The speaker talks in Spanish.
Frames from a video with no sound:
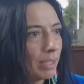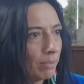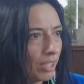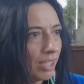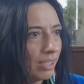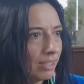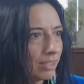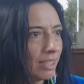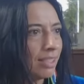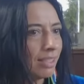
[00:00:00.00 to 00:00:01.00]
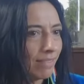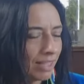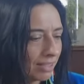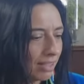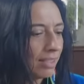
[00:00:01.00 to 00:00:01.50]
para mujeres y que va
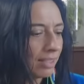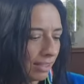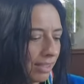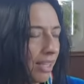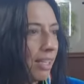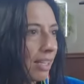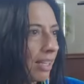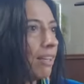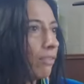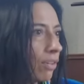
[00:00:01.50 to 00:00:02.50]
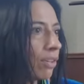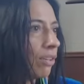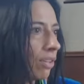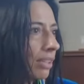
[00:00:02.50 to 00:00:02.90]
a ser de el folclore